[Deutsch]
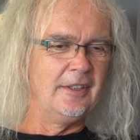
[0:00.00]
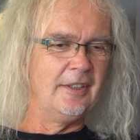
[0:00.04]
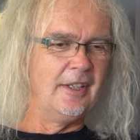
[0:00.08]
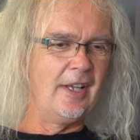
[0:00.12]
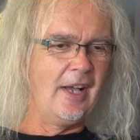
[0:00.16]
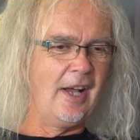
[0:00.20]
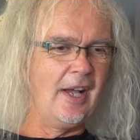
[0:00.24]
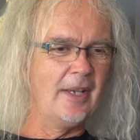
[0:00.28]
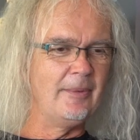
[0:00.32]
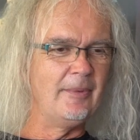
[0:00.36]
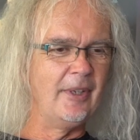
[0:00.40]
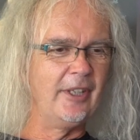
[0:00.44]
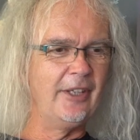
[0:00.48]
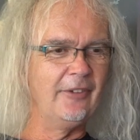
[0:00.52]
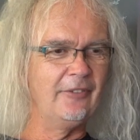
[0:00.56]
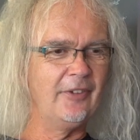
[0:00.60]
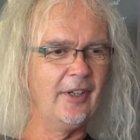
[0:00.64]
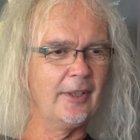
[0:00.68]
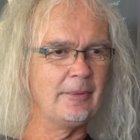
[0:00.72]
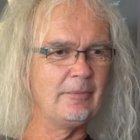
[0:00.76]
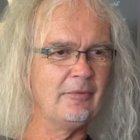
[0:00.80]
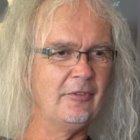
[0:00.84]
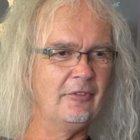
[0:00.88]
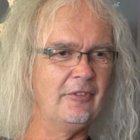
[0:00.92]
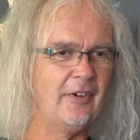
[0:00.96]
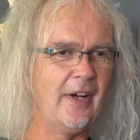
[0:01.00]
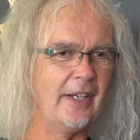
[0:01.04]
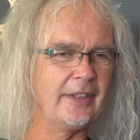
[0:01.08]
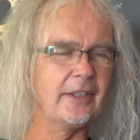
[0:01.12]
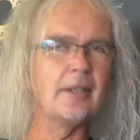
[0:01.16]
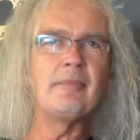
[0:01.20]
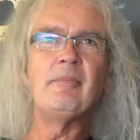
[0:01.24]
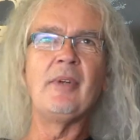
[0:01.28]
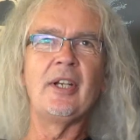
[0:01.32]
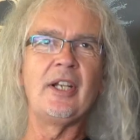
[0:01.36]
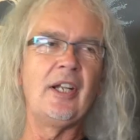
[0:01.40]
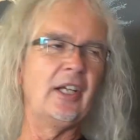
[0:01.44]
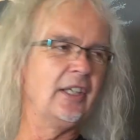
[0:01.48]
Ja, im Endeffekt
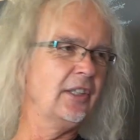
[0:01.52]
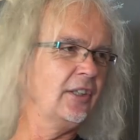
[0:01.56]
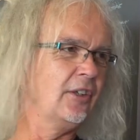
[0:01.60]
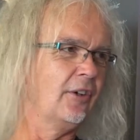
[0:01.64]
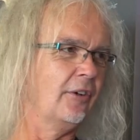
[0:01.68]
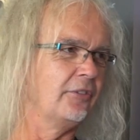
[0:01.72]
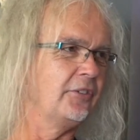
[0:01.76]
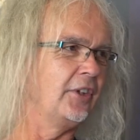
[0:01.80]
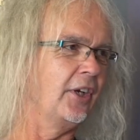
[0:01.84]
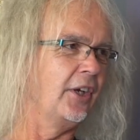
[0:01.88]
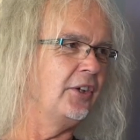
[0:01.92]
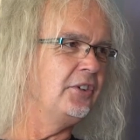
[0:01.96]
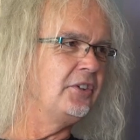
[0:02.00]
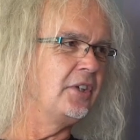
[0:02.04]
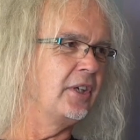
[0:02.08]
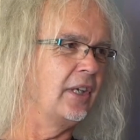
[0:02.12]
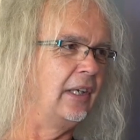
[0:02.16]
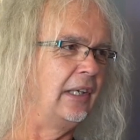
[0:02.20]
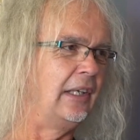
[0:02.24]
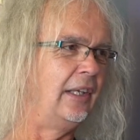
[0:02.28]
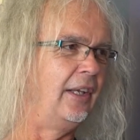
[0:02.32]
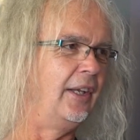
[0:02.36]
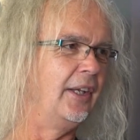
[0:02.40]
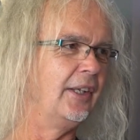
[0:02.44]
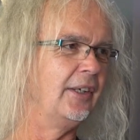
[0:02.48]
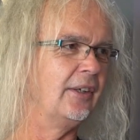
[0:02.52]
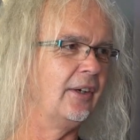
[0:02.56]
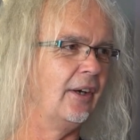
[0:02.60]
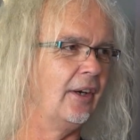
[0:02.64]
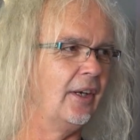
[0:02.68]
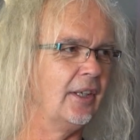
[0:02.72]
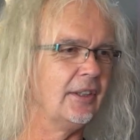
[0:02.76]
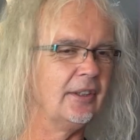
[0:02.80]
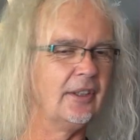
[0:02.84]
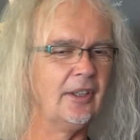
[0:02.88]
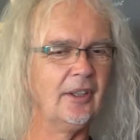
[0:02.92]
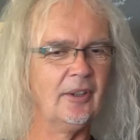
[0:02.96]
wartet man eigentlich auf die richtige Gelegenheit.